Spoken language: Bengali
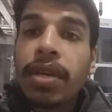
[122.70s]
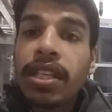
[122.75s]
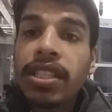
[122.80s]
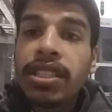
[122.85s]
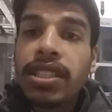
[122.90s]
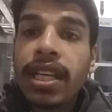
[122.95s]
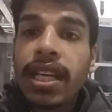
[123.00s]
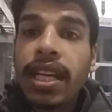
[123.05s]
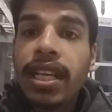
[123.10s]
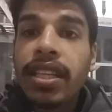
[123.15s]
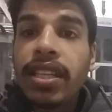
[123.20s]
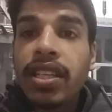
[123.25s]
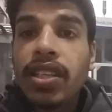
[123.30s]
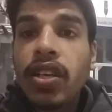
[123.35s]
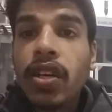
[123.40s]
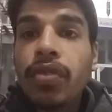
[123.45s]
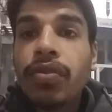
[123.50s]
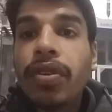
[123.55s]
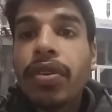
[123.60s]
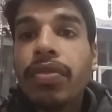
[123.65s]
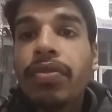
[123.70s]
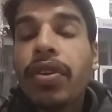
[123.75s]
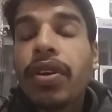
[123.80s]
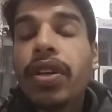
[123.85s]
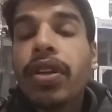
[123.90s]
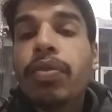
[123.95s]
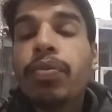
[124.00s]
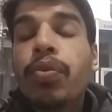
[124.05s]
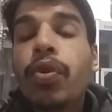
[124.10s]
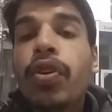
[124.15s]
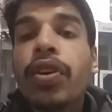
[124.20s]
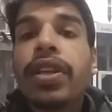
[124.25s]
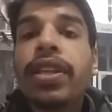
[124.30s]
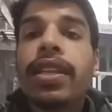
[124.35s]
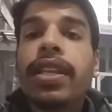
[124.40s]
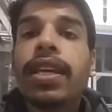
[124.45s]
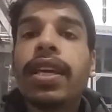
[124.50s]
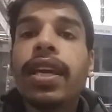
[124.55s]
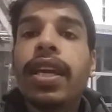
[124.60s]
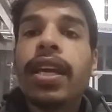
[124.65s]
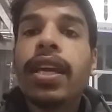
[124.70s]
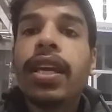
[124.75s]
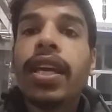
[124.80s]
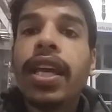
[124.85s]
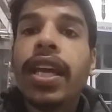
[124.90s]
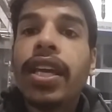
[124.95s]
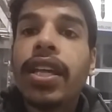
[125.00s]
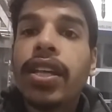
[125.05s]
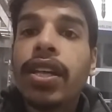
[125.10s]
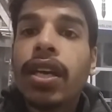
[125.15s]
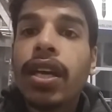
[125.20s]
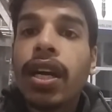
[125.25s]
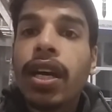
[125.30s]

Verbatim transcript: বাইশ সালের তিনই ফেব্রুয়ারির পরে থেকে এই